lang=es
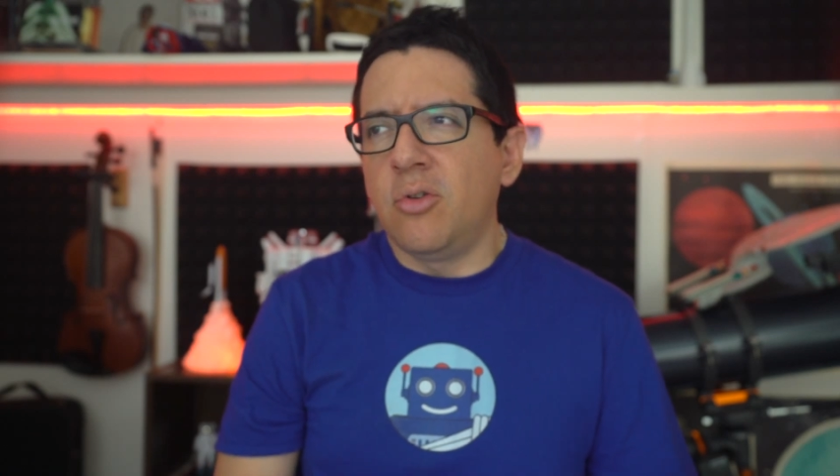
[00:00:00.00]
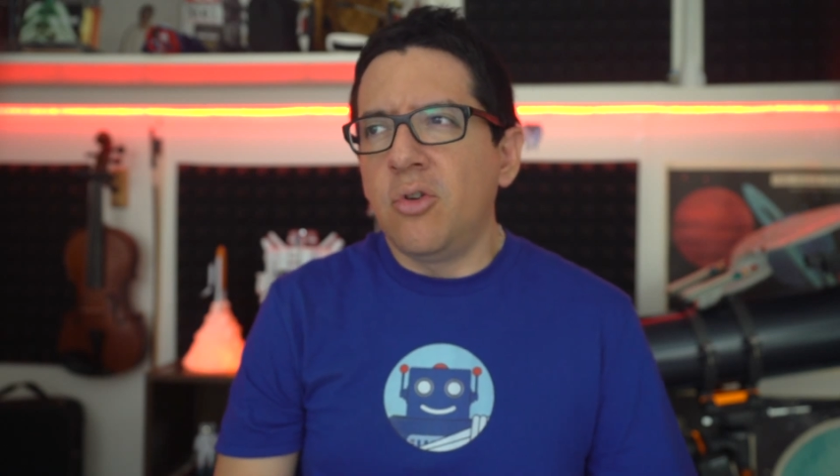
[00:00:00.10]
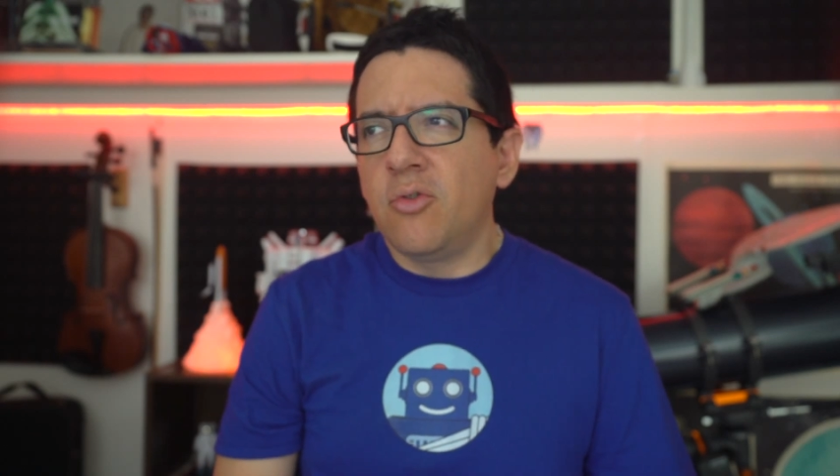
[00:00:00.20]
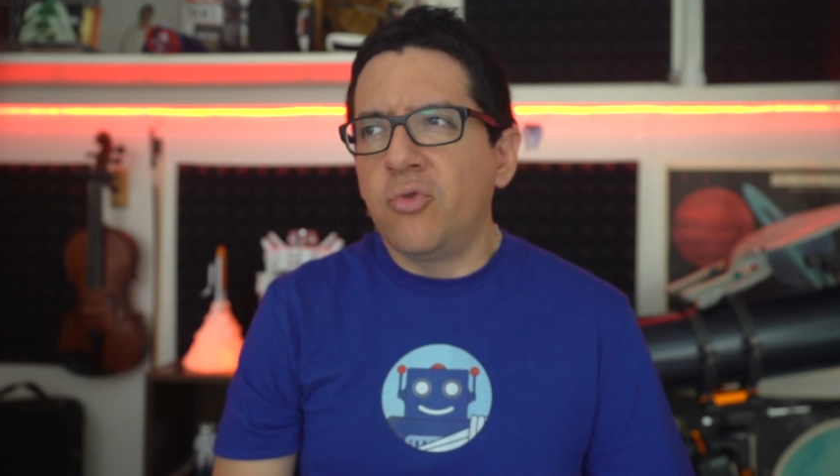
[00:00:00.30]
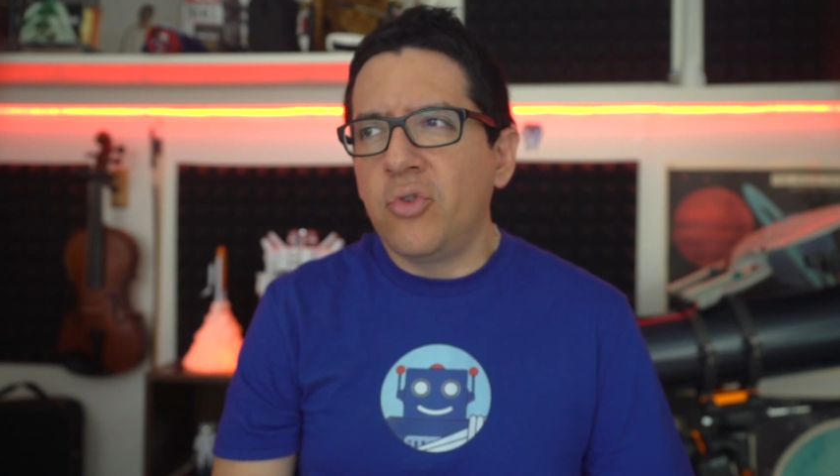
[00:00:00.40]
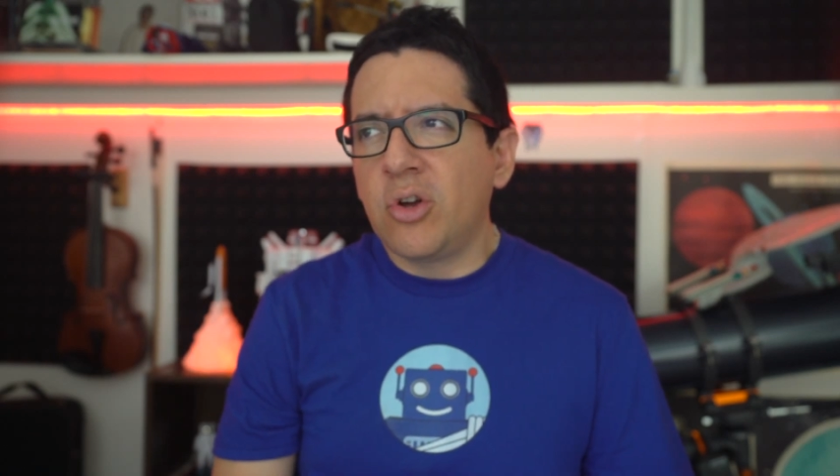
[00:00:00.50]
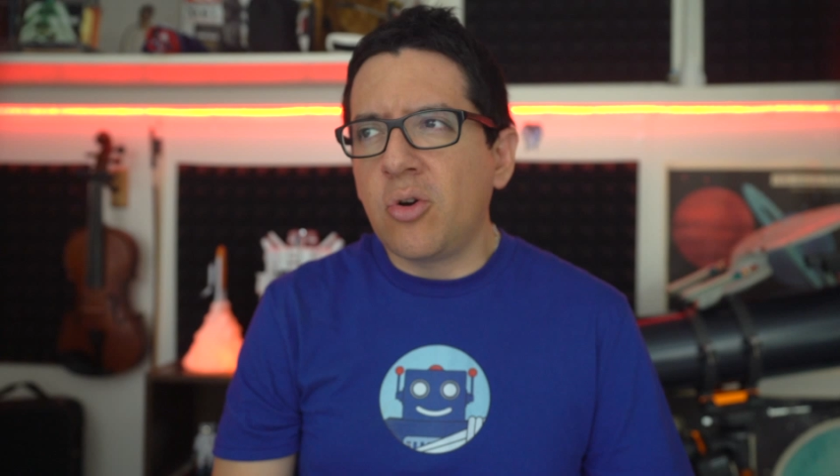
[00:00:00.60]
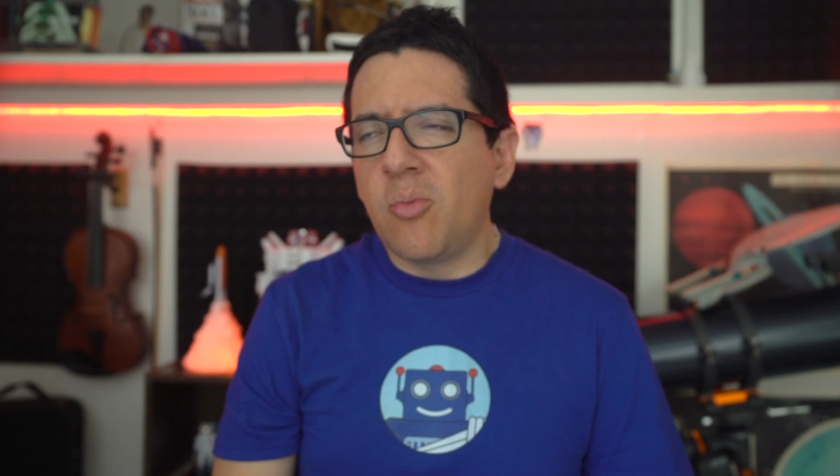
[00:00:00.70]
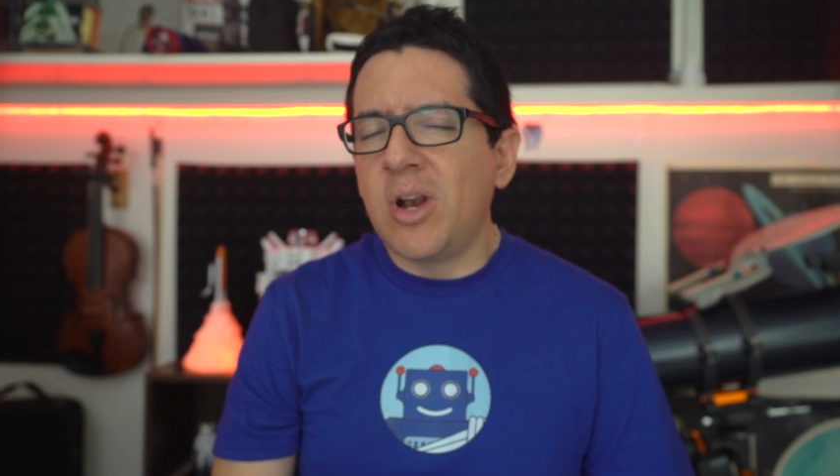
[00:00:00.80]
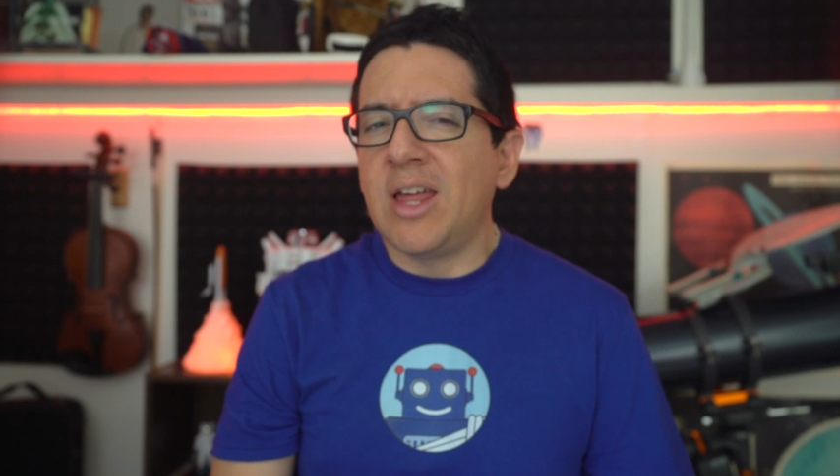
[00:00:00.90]
No fue
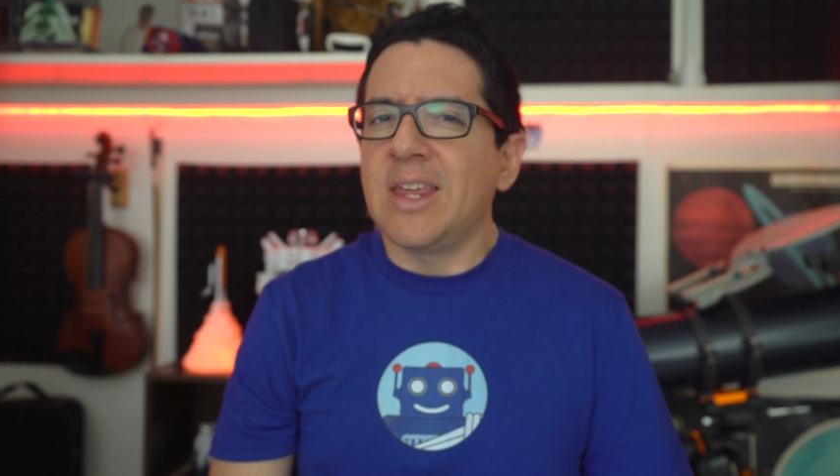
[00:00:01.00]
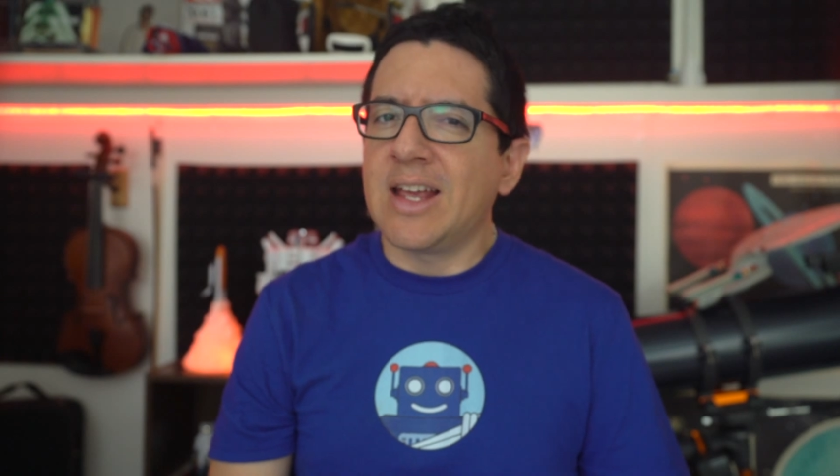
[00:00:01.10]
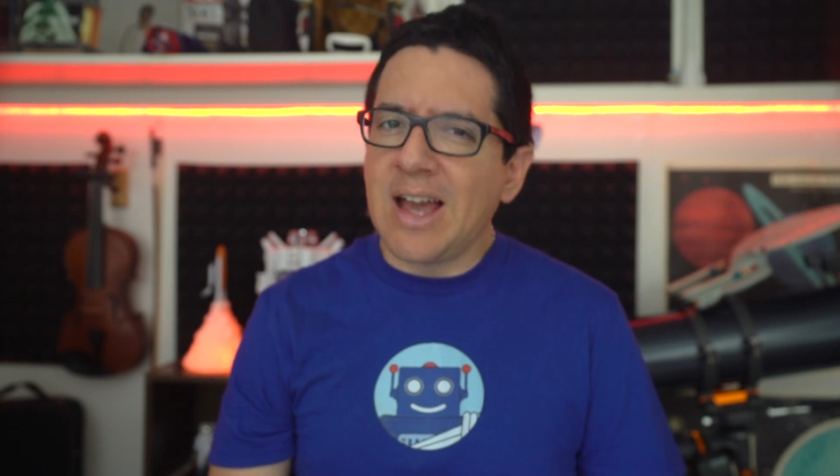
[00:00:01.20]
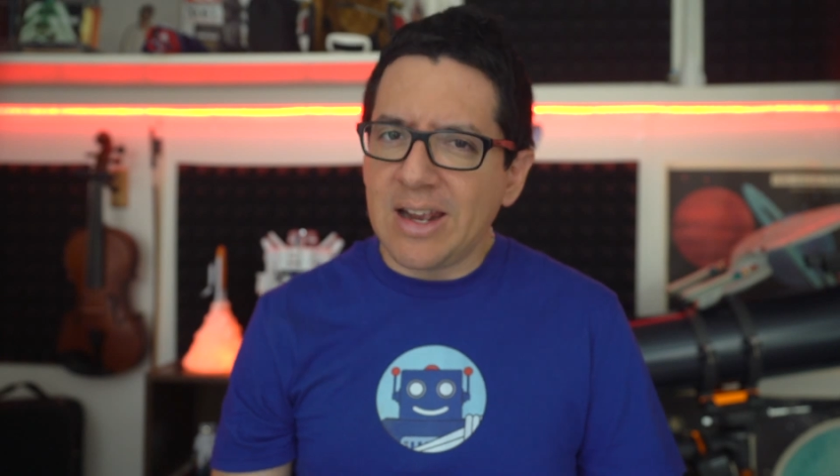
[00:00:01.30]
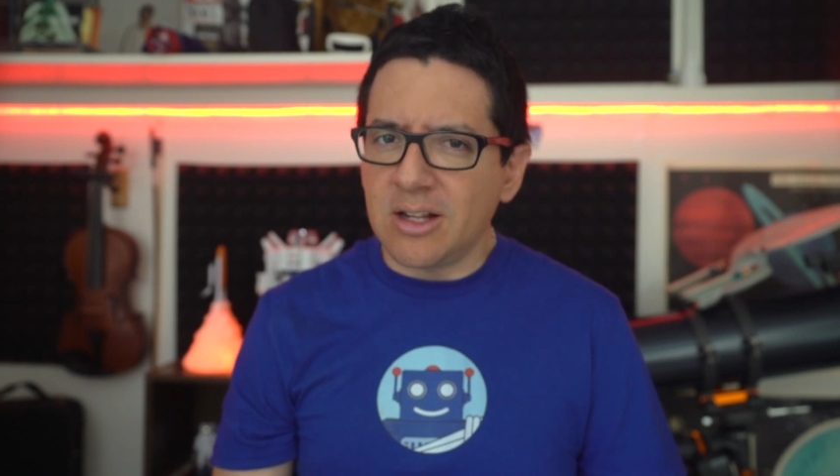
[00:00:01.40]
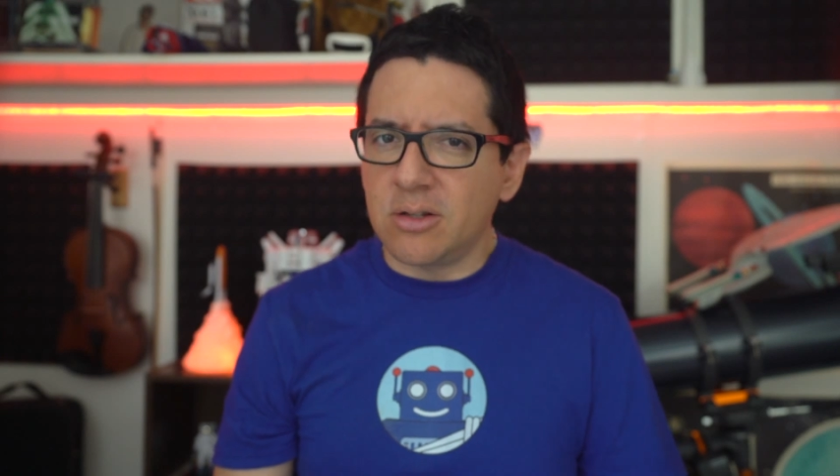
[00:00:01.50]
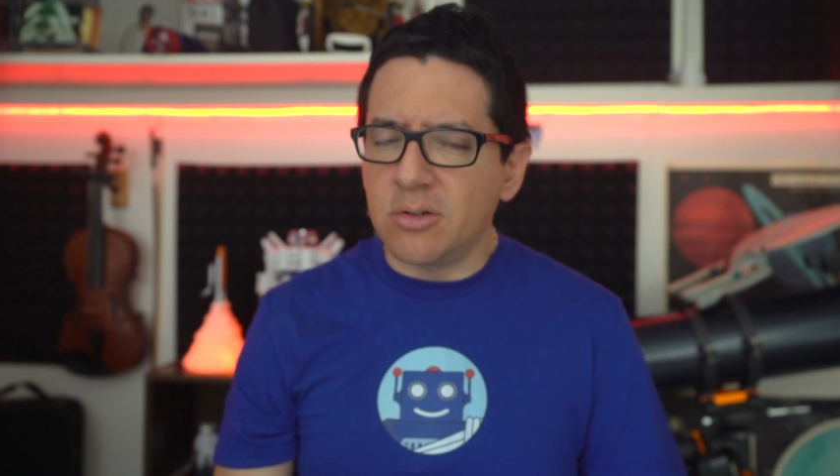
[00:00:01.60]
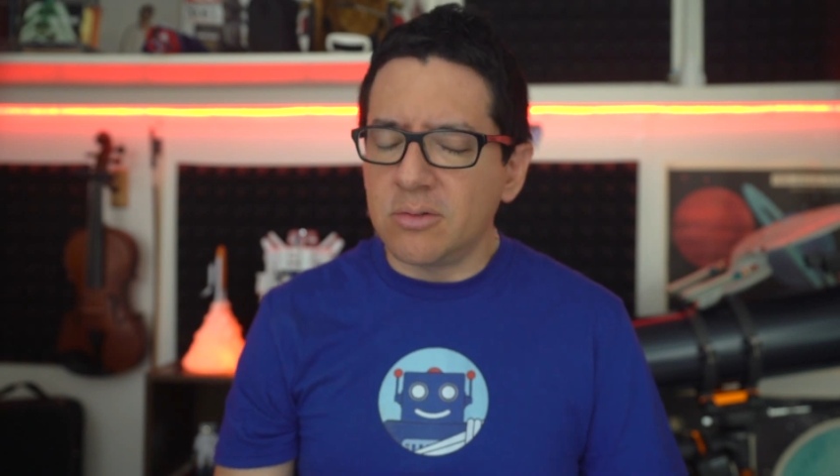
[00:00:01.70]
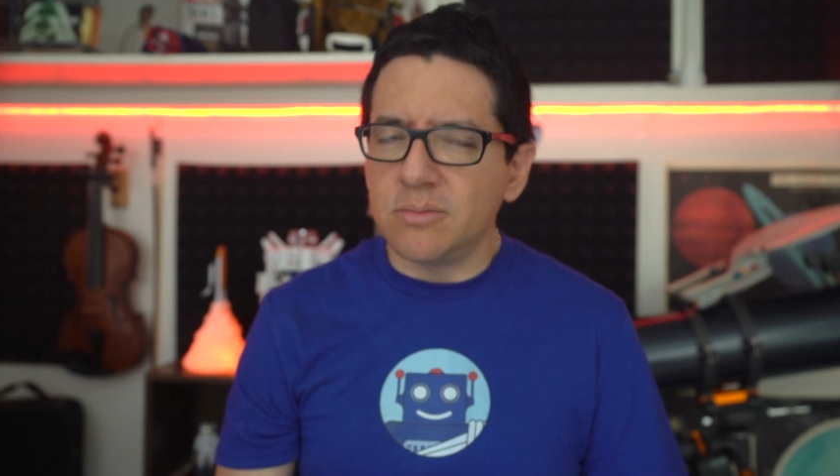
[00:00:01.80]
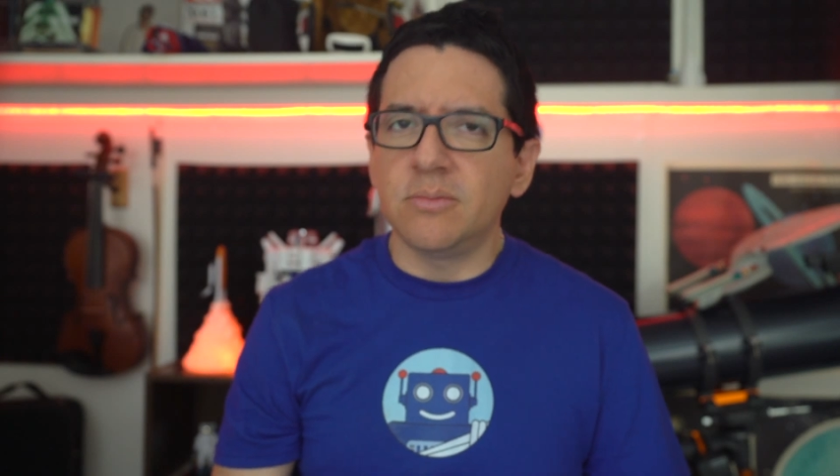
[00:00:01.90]
como la de
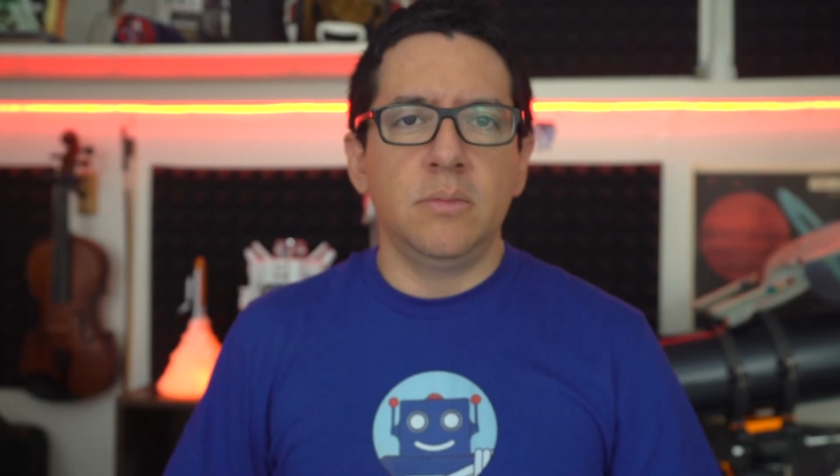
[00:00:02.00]
Carrington.